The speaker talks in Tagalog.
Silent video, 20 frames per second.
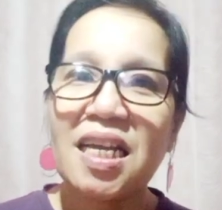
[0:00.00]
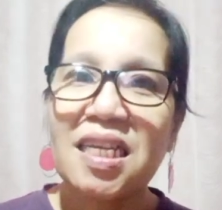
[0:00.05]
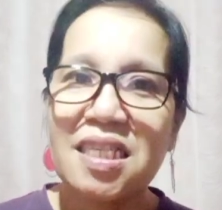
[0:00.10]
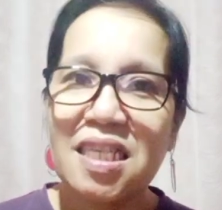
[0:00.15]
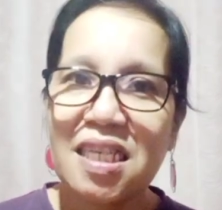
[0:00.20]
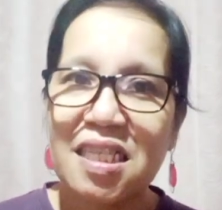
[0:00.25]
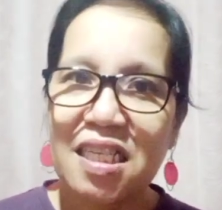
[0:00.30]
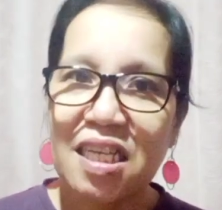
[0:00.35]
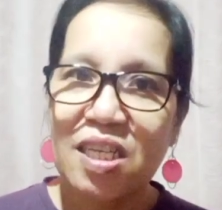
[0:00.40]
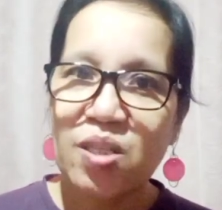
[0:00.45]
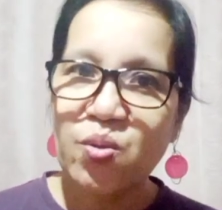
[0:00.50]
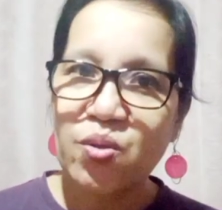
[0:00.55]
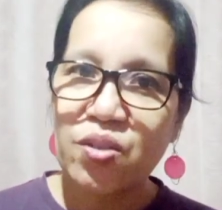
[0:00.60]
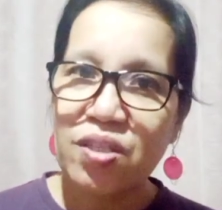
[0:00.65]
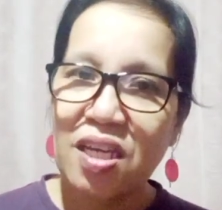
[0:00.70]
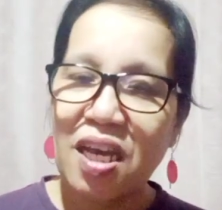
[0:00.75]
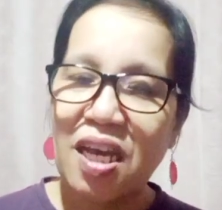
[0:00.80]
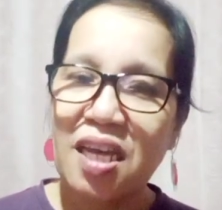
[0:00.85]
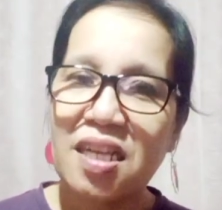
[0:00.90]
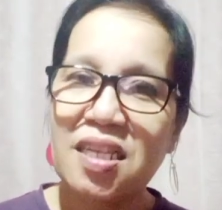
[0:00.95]
ni Tito
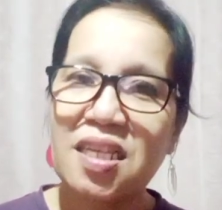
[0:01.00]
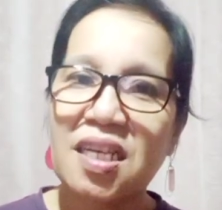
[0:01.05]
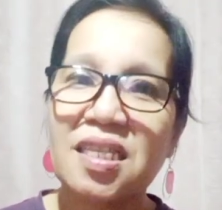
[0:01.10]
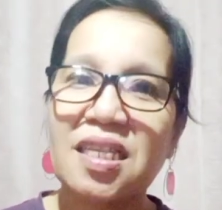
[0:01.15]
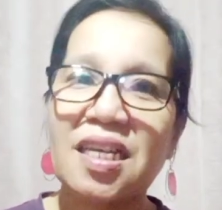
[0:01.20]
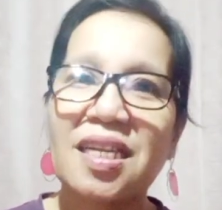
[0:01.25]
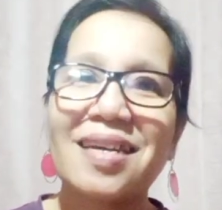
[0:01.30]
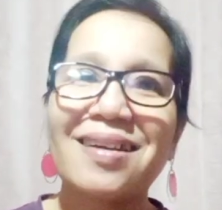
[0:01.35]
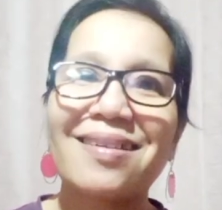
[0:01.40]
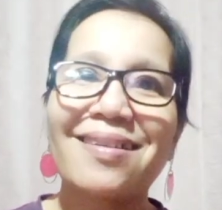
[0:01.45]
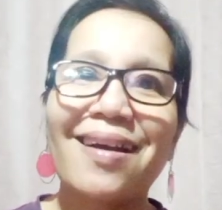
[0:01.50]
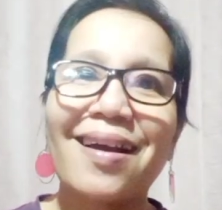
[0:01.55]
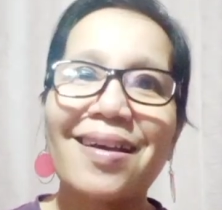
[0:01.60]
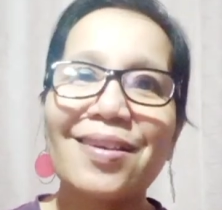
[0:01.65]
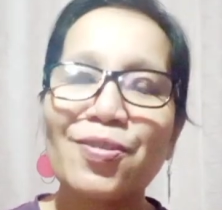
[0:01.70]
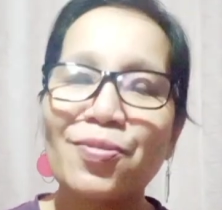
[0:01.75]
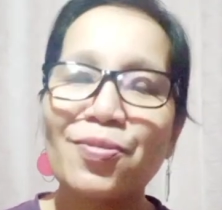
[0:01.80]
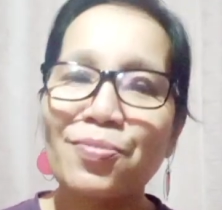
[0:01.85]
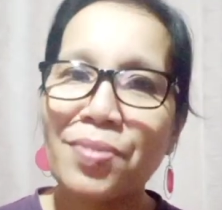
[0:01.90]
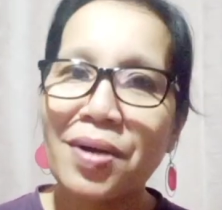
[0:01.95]
Sen na talaga
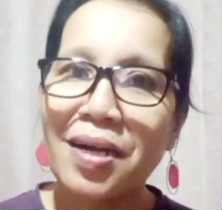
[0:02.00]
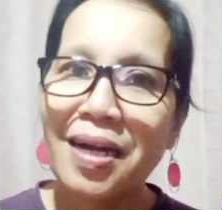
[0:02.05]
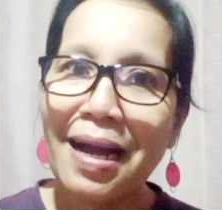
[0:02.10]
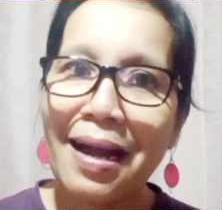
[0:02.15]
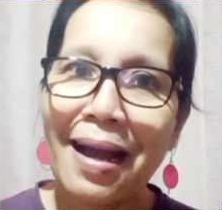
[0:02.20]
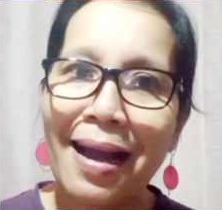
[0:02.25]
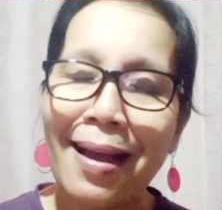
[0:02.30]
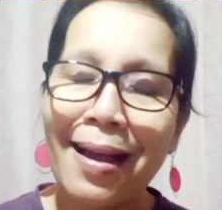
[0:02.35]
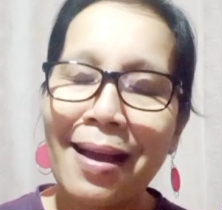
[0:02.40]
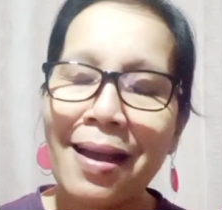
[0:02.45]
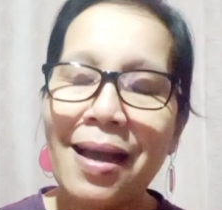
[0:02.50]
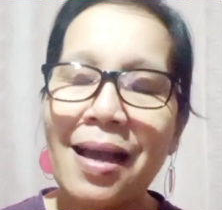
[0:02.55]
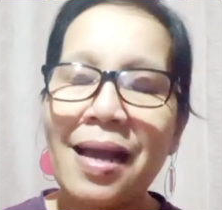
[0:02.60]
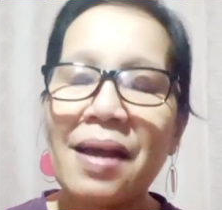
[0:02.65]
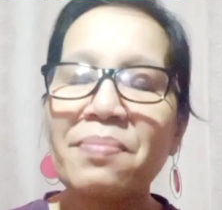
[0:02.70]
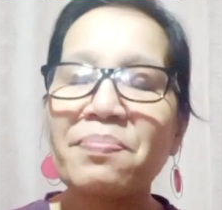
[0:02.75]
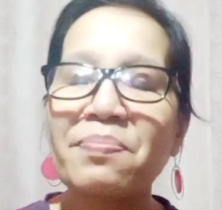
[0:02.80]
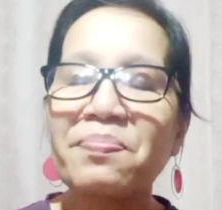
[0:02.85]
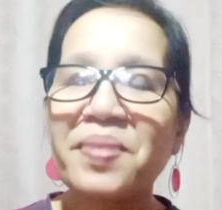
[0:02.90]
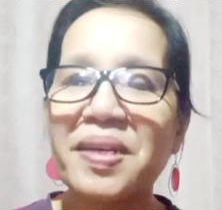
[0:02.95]
yung mga
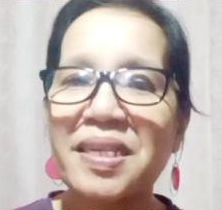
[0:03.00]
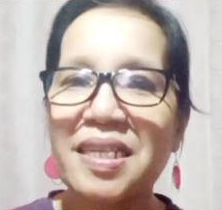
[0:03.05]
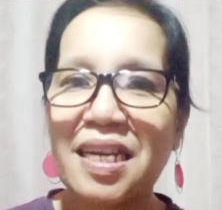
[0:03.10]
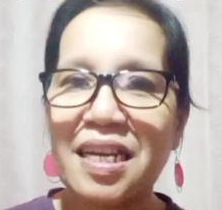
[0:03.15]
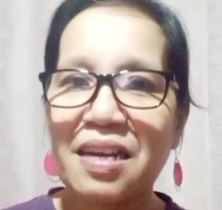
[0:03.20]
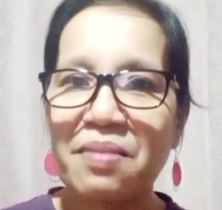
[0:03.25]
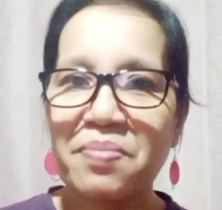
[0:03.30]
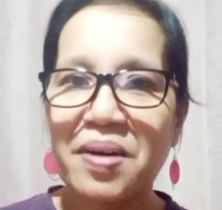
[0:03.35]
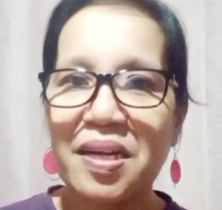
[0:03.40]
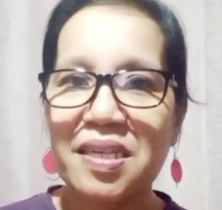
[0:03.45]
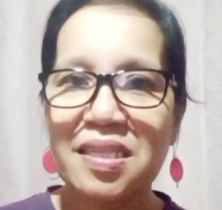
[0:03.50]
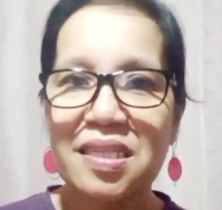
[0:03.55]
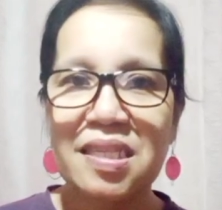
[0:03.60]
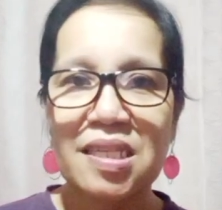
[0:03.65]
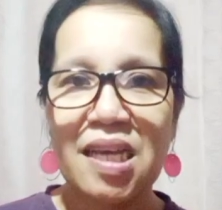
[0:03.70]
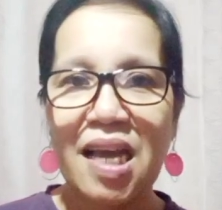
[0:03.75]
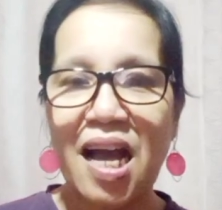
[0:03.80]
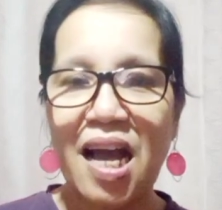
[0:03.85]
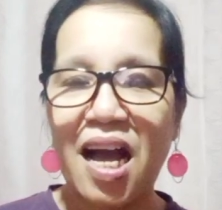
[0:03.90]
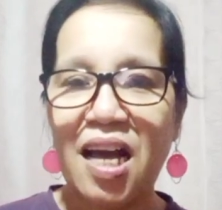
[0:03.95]
pinalabas
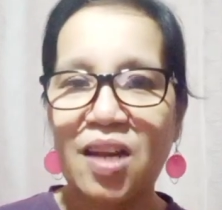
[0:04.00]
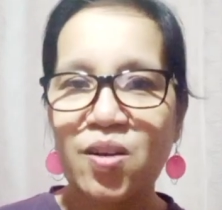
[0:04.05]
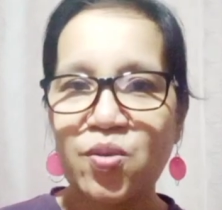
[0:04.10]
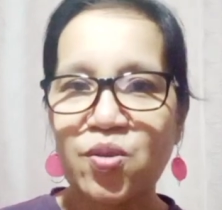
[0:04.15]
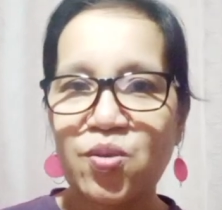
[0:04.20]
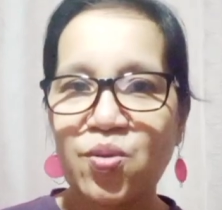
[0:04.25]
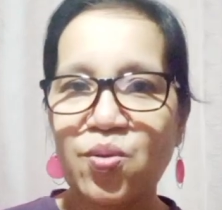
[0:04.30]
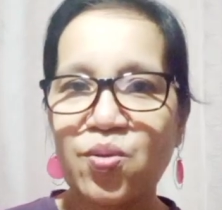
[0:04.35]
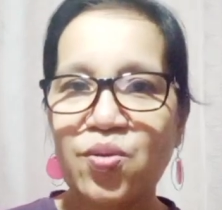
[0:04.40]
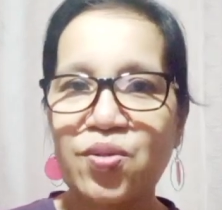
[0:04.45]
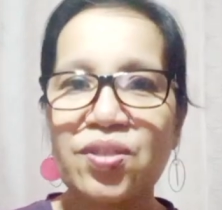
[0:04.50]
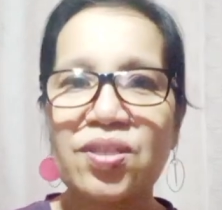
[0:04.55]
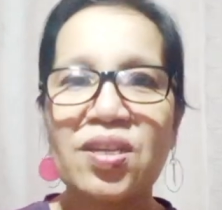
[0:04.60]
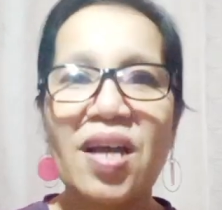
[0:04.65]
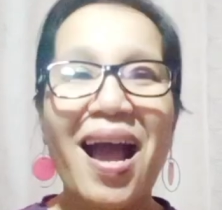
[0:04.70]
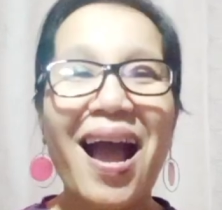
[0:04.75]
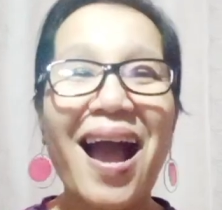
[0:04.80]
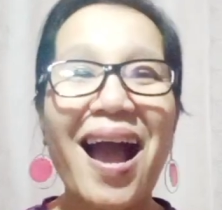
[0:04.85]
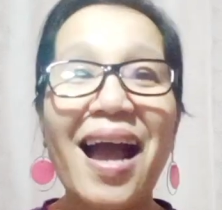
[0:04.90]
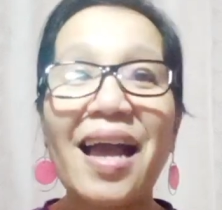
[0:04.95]
ni Halushos
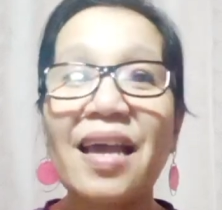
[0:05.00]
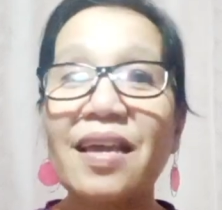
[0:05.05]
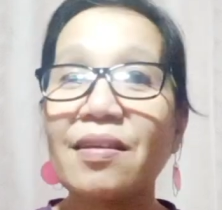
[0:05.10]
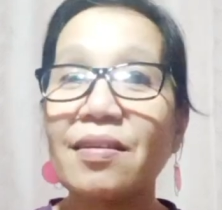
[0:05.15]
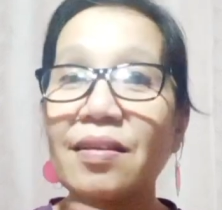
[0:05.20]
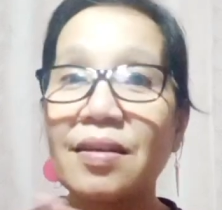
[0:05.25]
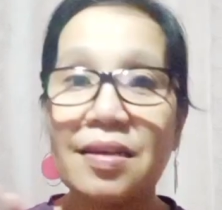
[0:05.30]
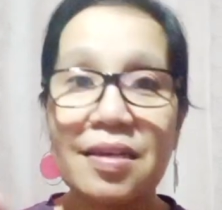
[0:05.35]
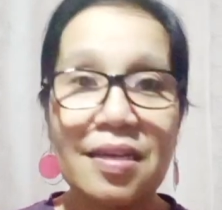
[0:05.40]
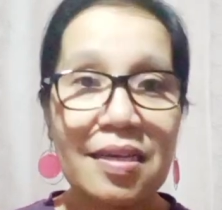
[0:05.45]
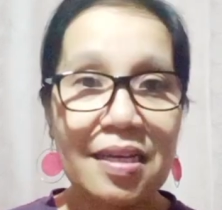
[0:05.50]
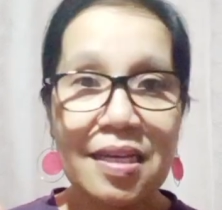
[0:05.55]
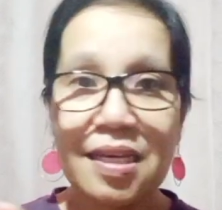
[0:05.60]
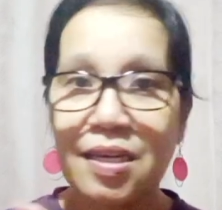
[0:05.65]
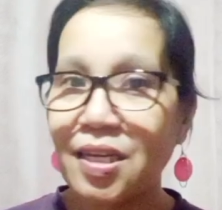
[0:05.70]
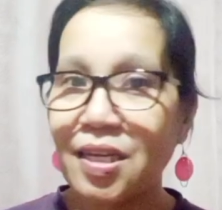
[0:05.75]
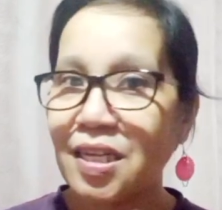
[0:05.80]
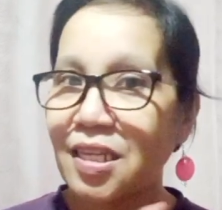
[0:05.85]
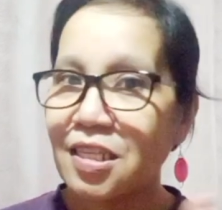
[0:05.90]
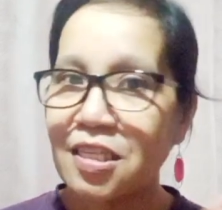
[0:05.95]
ay
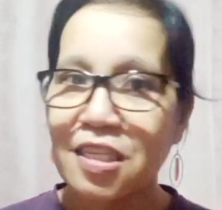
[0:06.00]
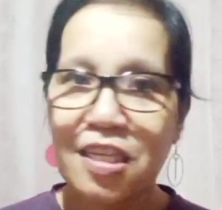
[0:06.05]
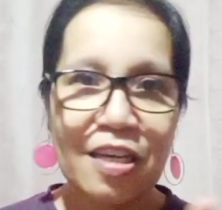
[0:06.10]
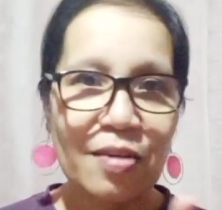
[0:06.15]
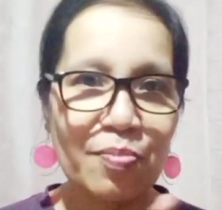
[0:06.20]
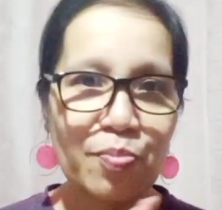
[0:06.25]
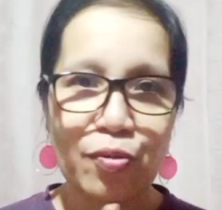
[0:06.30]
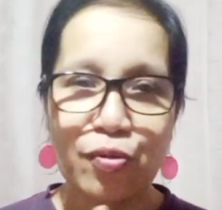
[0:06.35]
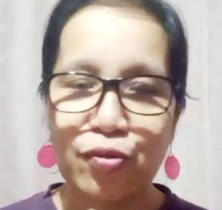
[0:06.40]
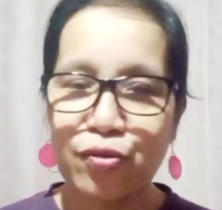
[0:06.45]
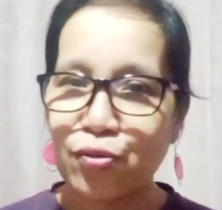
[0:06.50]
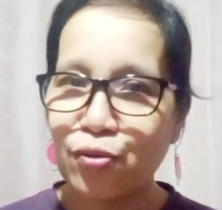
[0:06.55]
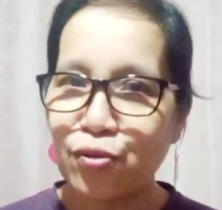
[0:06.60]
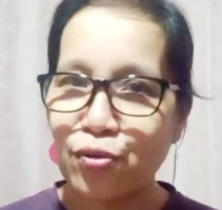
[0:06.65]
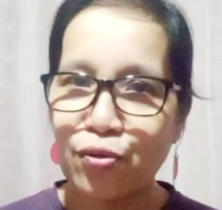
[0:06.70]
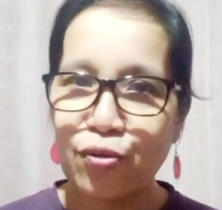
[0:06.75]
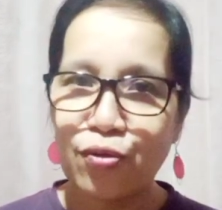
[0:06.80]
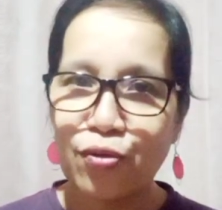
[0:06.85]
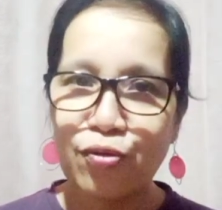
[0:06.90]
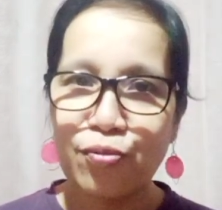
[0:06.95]
hindi po
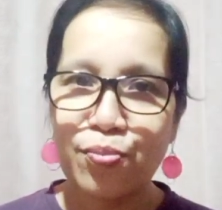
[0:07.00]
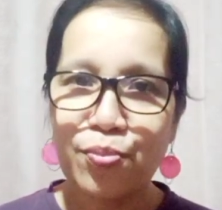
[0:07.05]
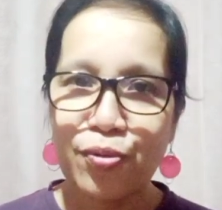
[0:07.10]
totoo.